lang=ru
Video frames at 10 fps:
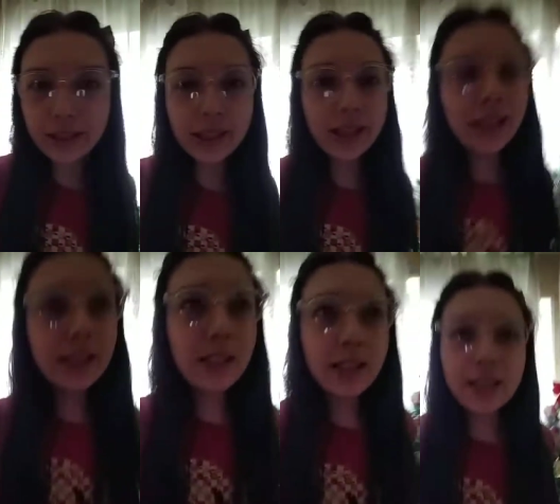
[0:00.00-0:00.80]
Я
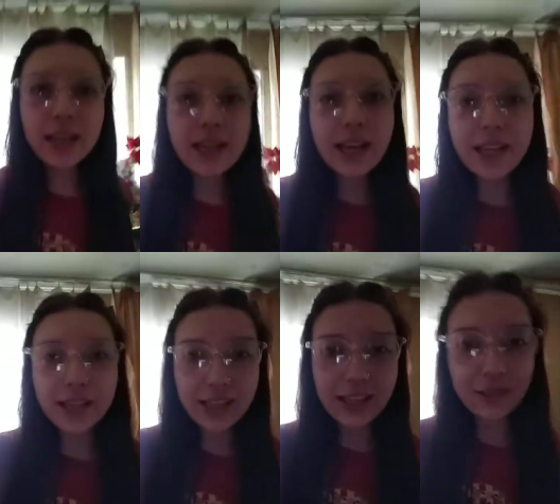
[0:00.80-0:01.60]
какая-то, какая,
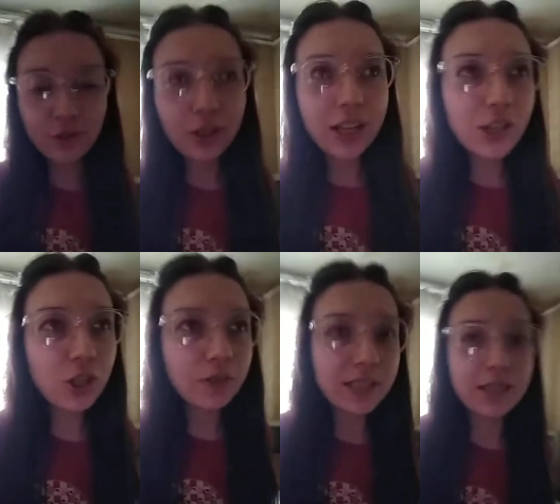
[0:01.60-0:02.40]
я есть, но
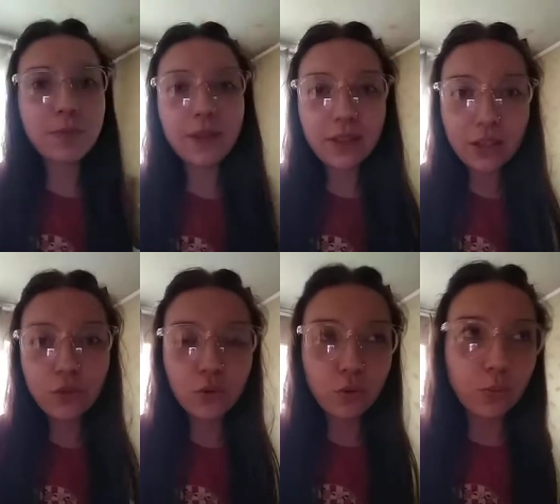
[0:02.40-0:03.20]
накачивать себе
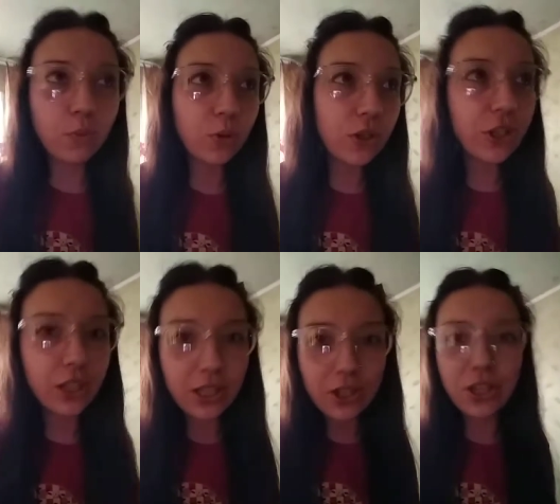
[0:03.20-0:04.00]
верхнюю губу больше
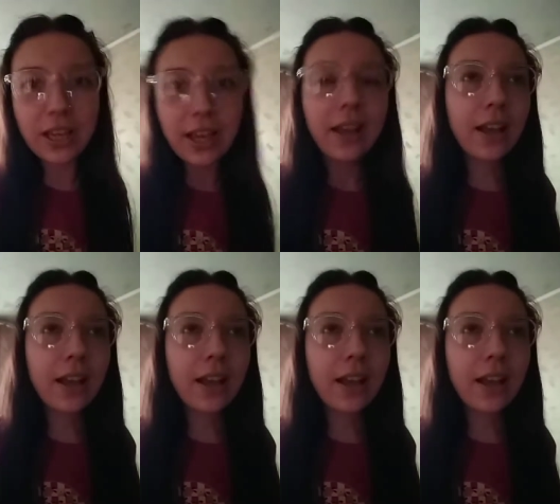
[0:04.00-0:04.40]
нижней,